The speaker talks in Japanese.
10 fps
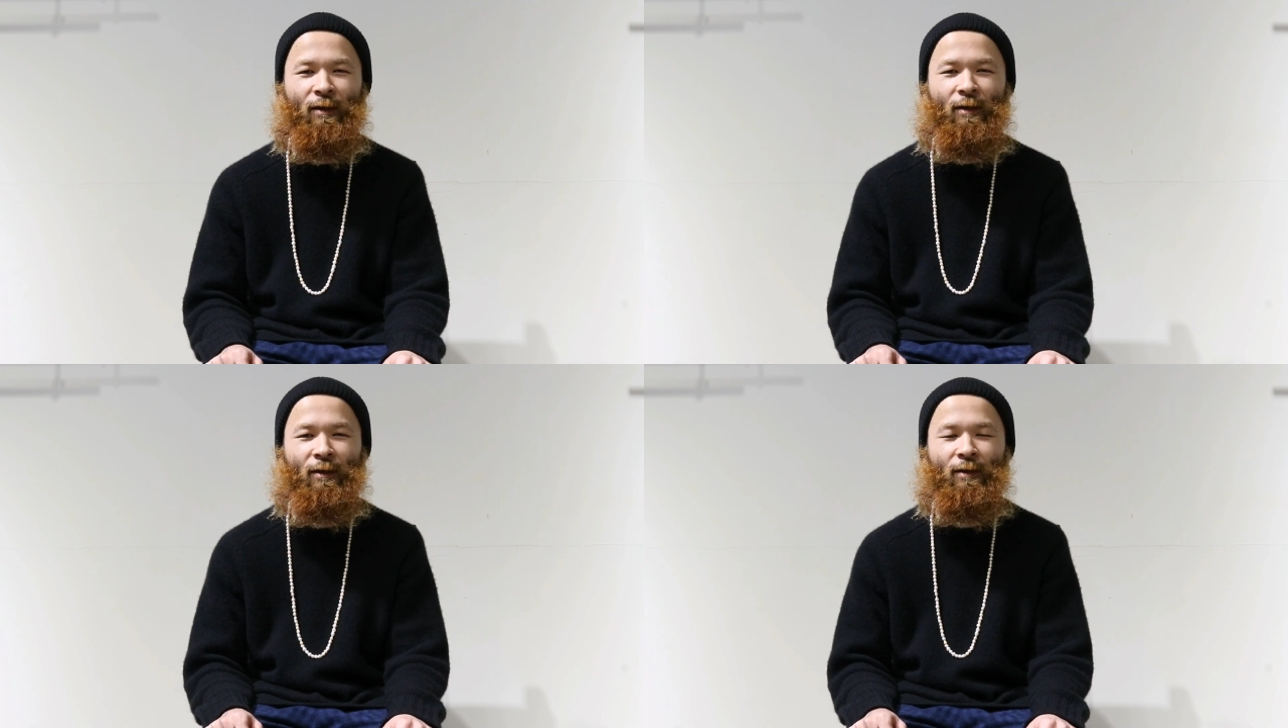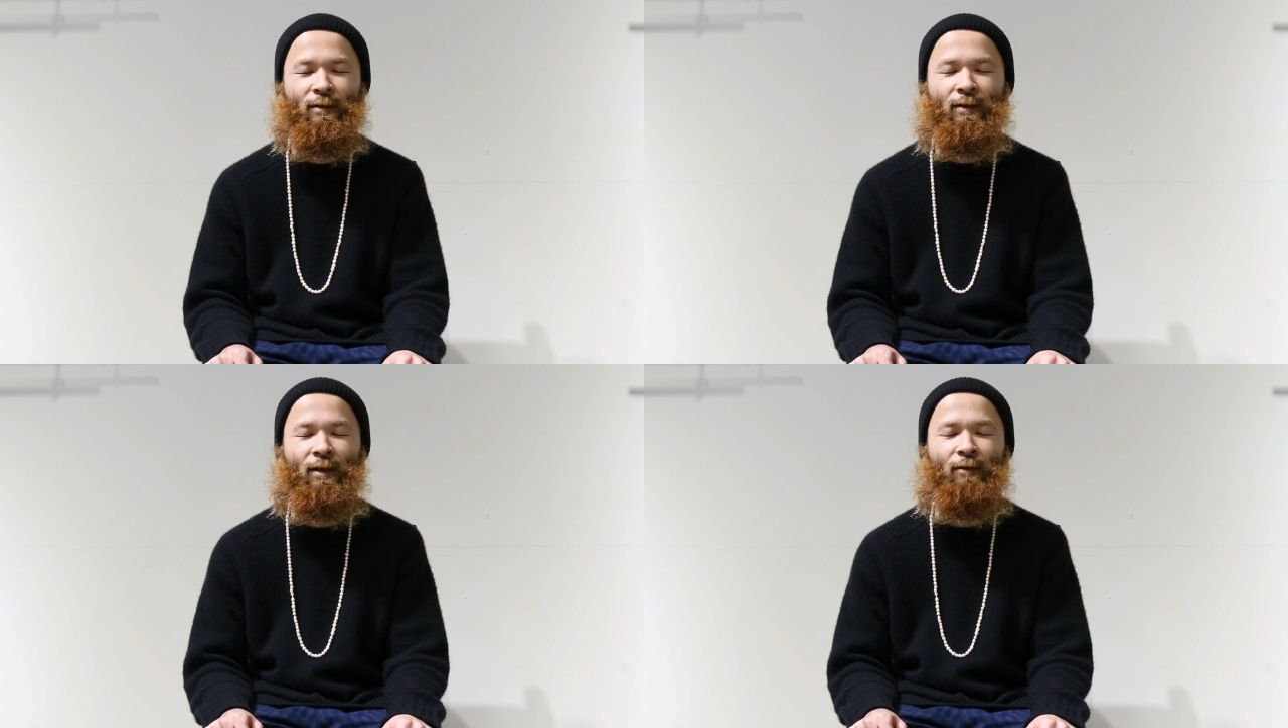
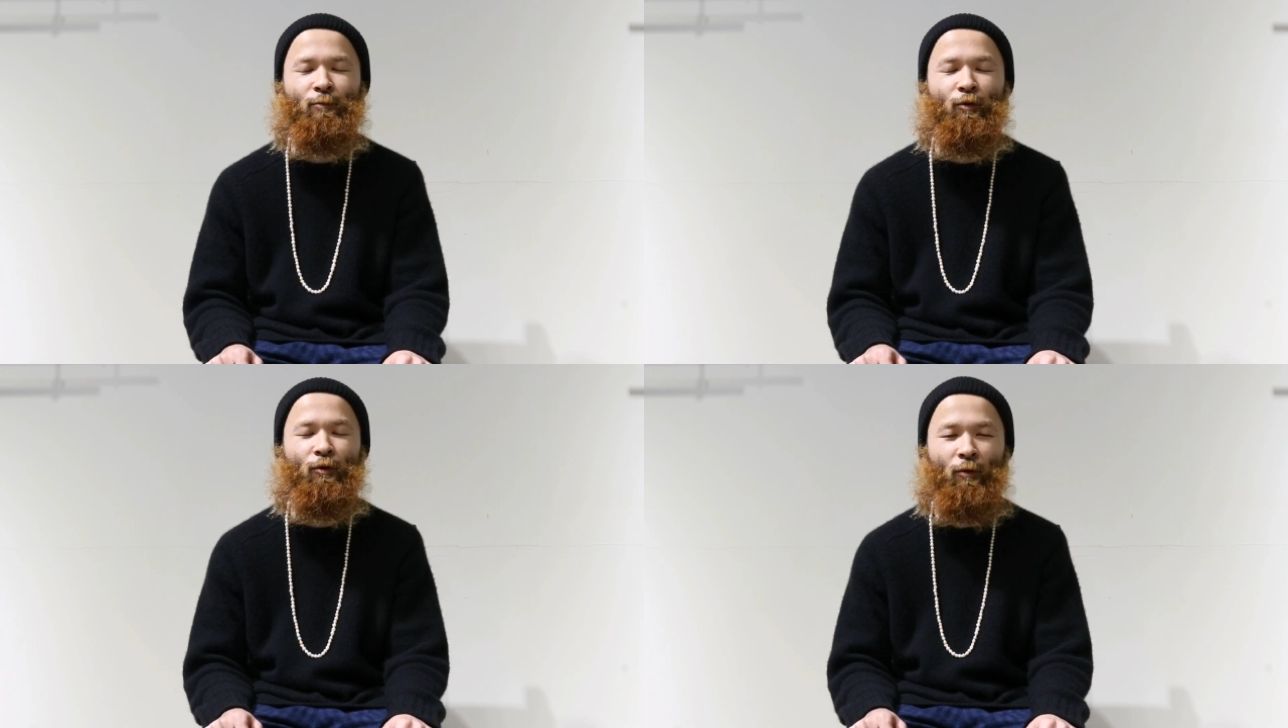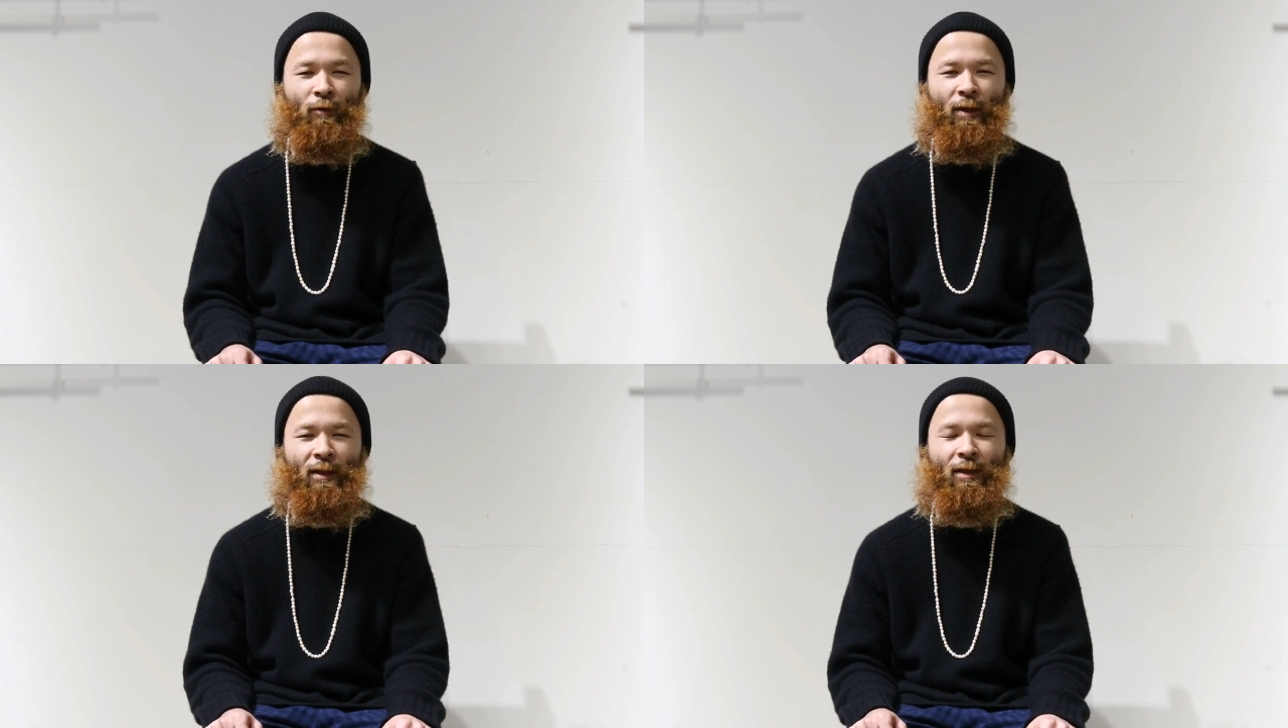えー、つけるもの
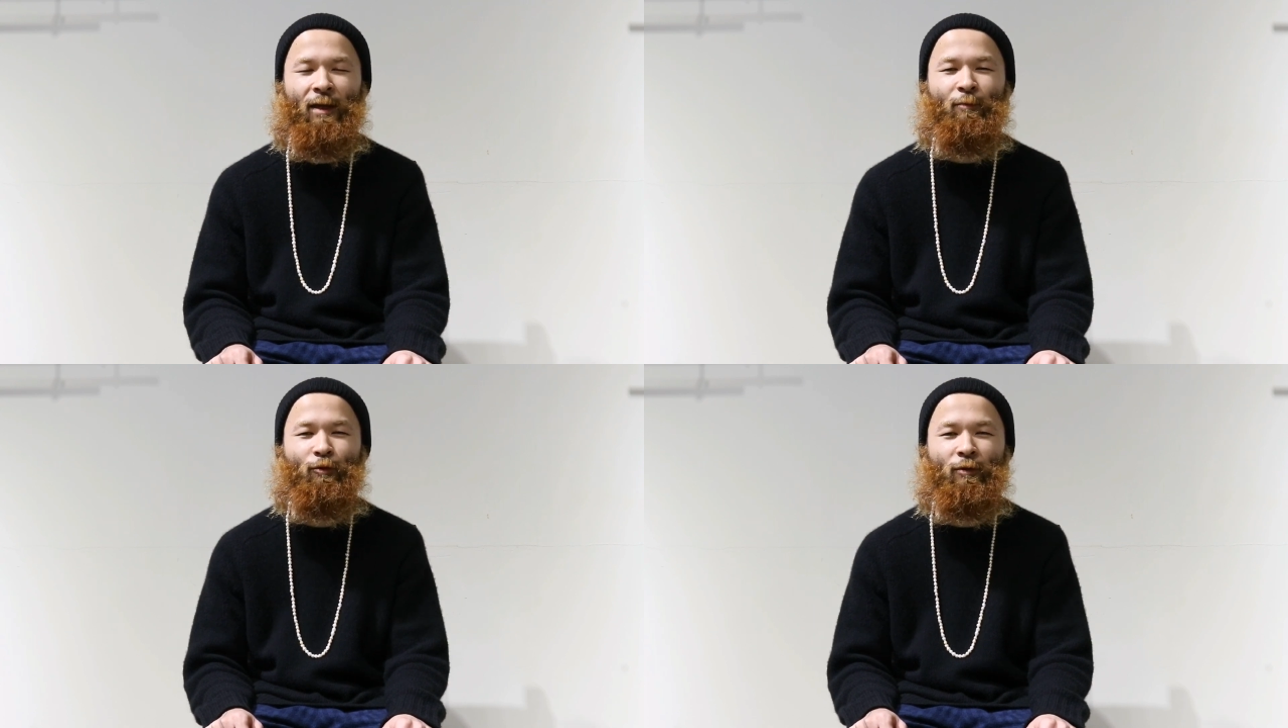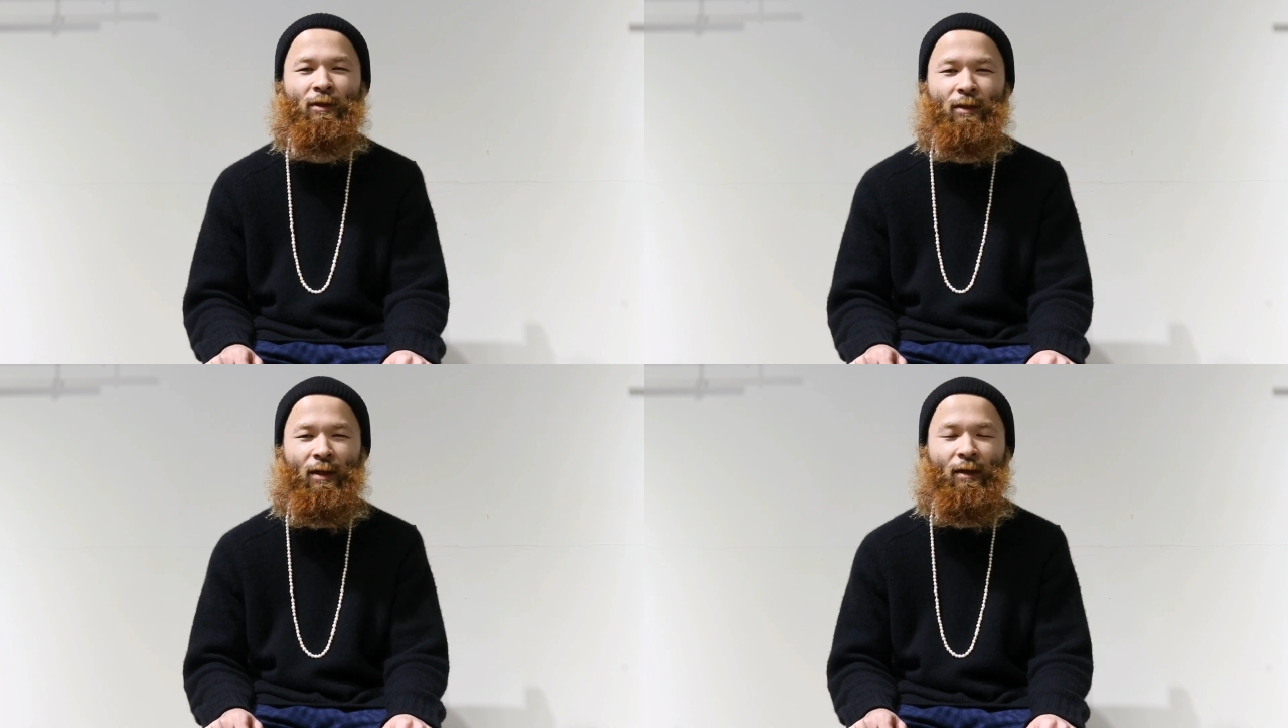着たいもの
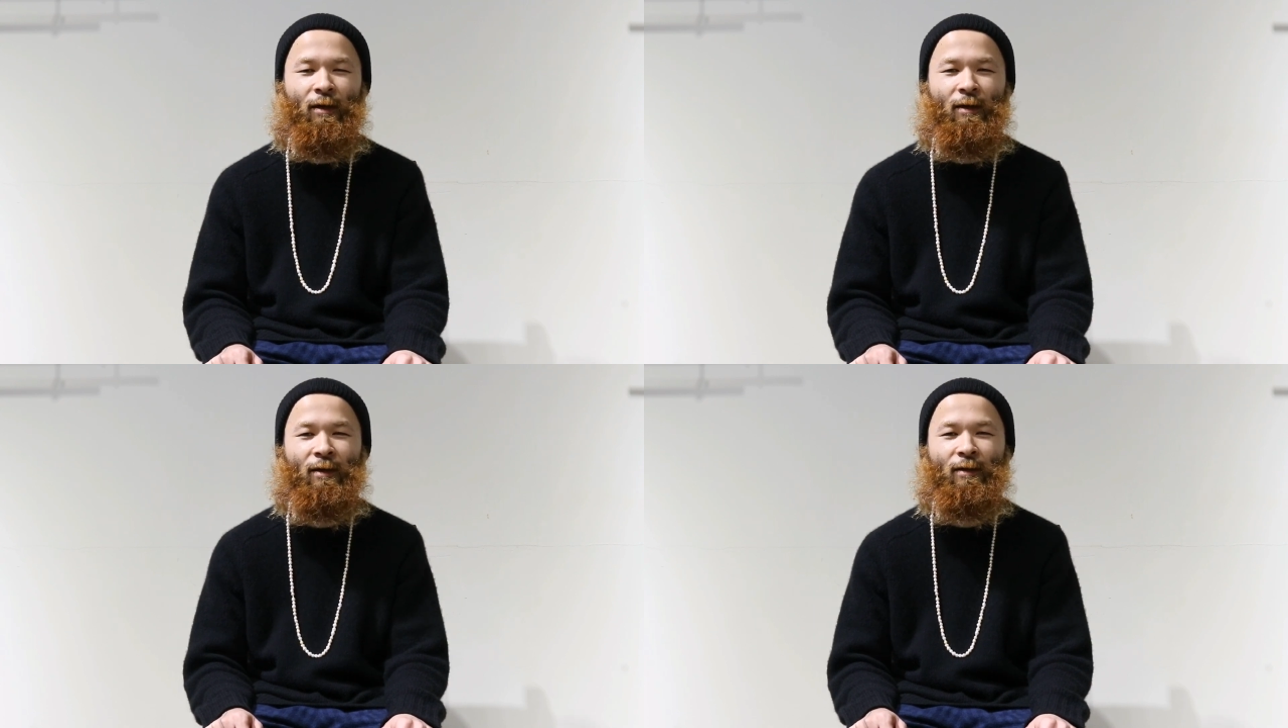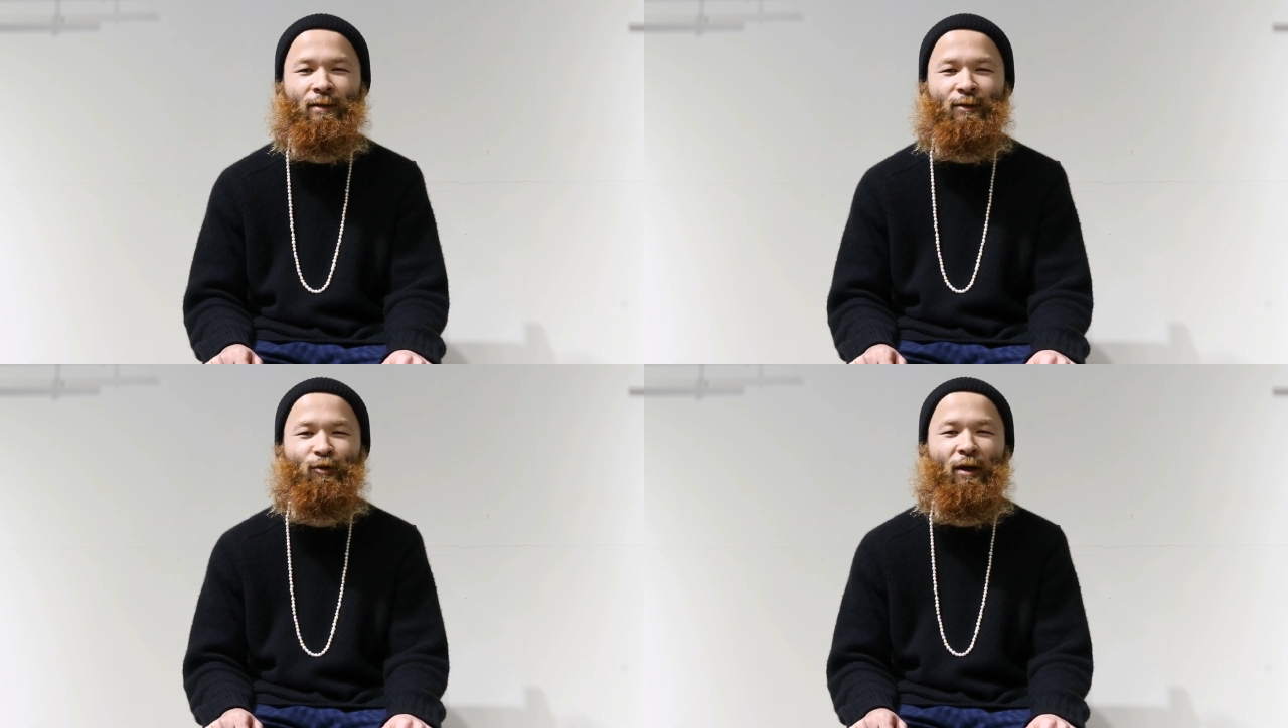しか、
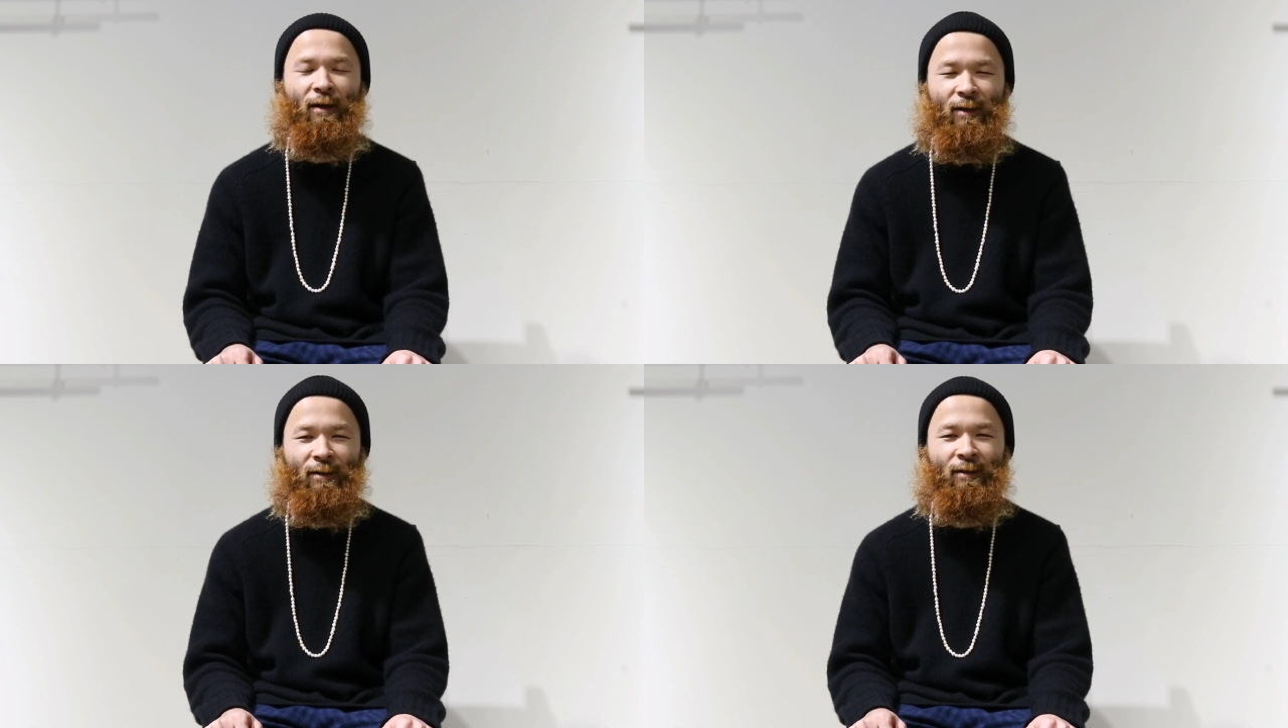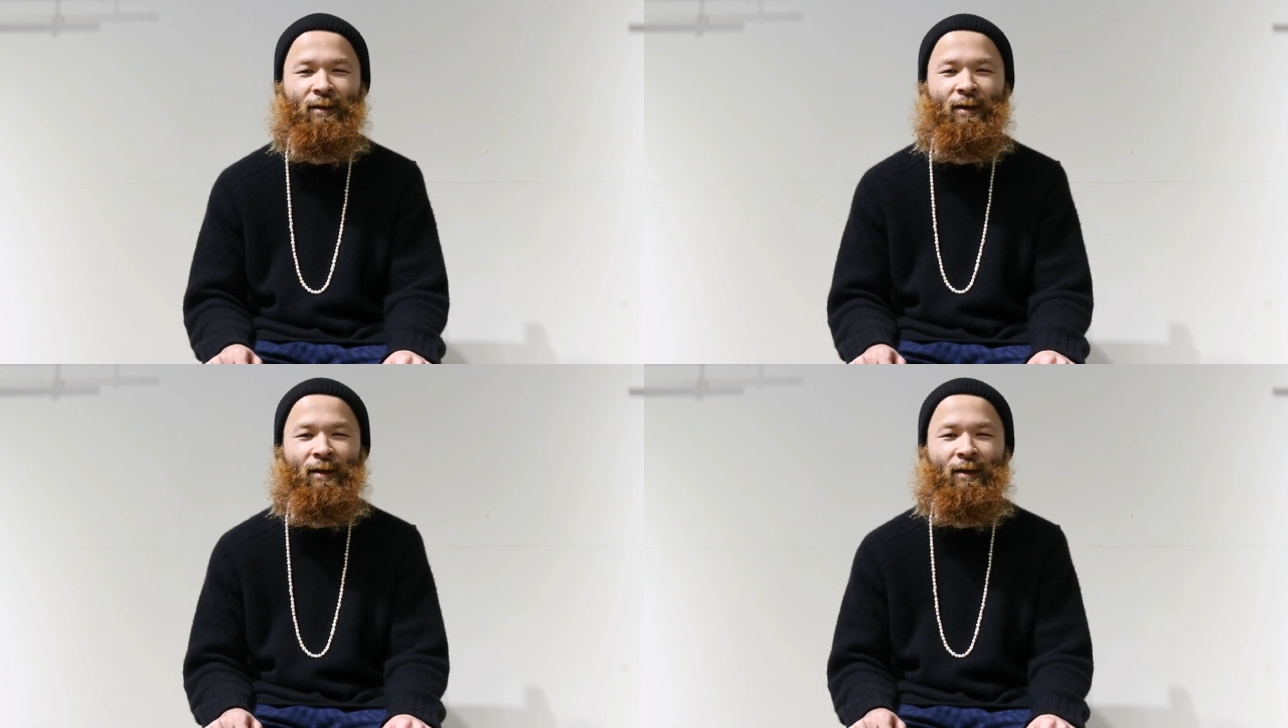えー、作らない、